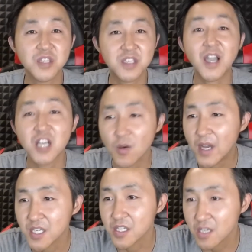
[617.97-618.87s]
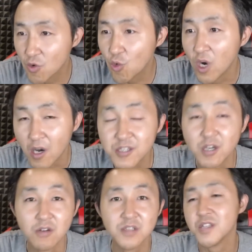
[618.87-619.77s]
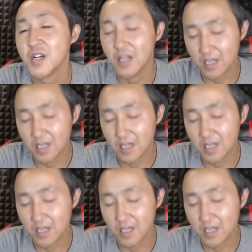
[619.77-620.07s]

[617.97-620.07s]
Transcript: 家和万事兴，过好小日子，